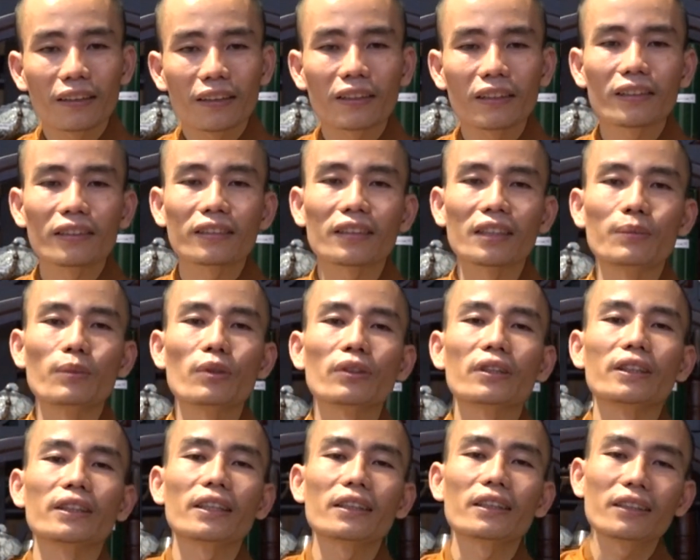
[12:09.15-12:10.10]
Ta nương tựa một
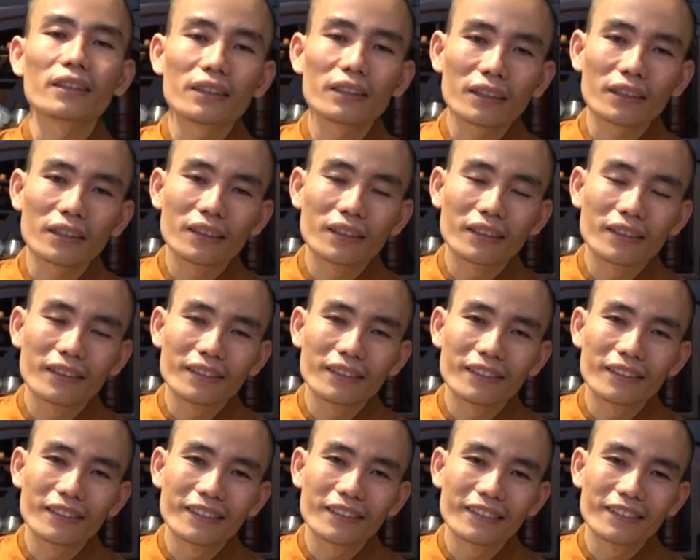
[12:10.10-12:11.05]
người ta thương
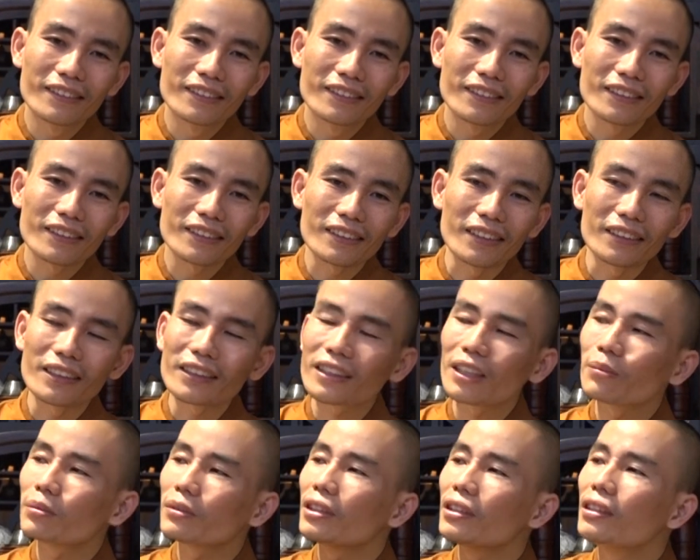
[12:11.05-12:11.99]
để ta
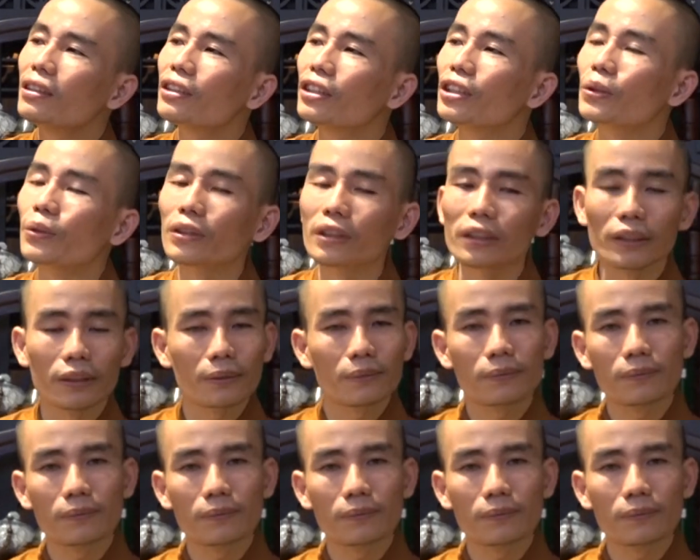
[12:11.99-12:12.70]
không thương nhiều người,